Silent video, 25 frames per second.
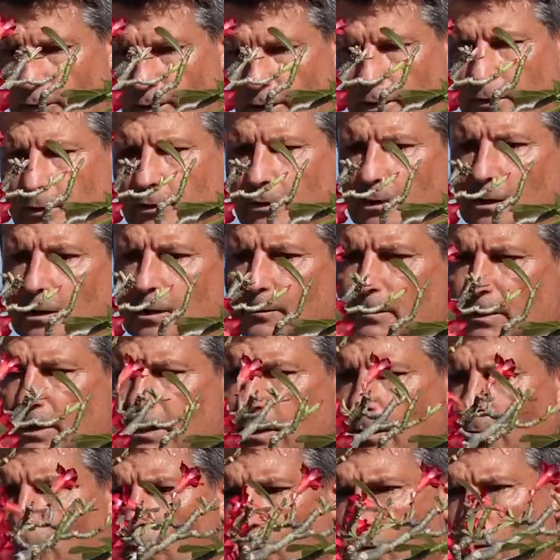donne, les
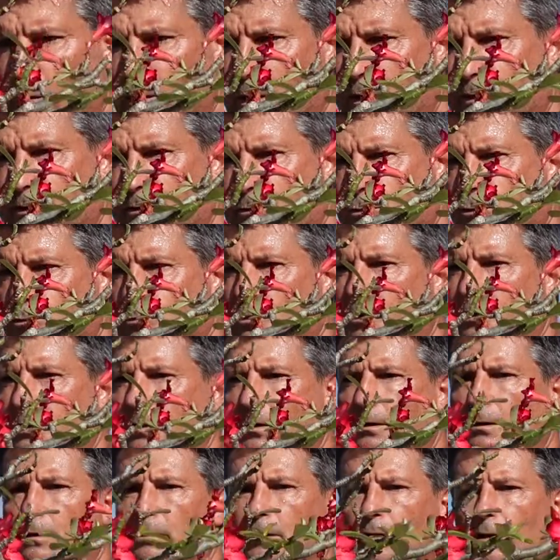minéraux, hein, que ce soit
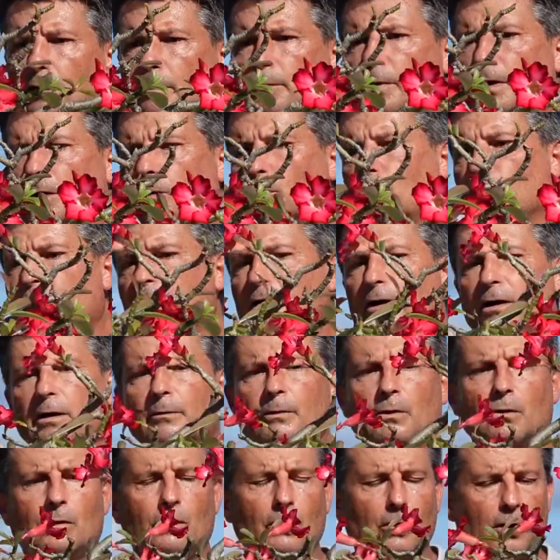les macro
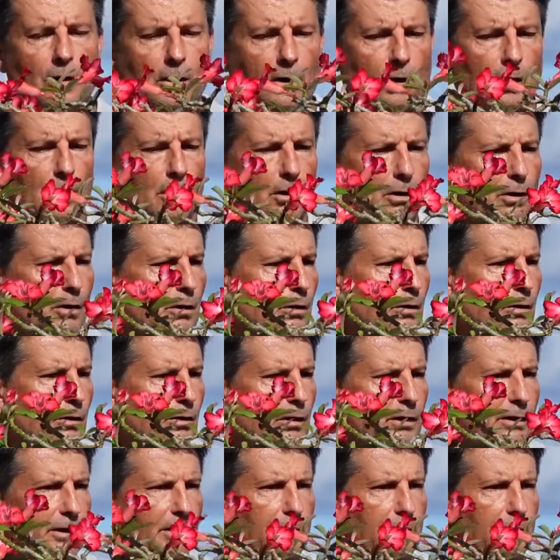éléments les